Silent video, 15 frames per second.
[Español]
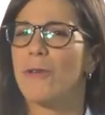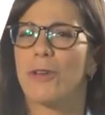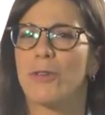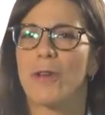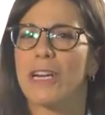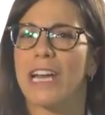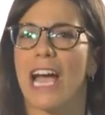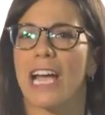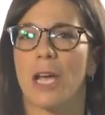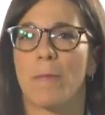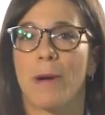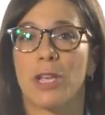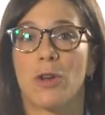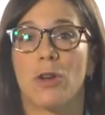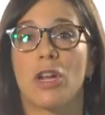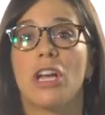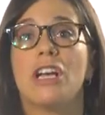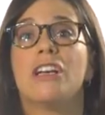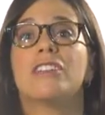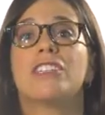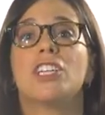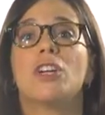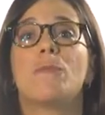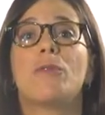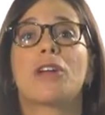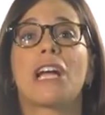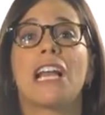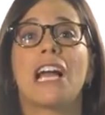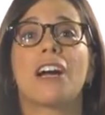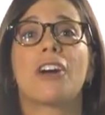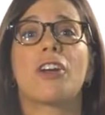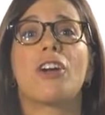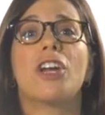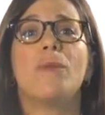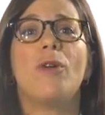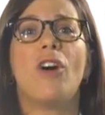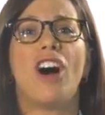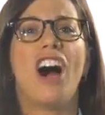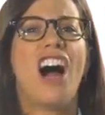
no ayudan nada en español, sino porque el acrónimo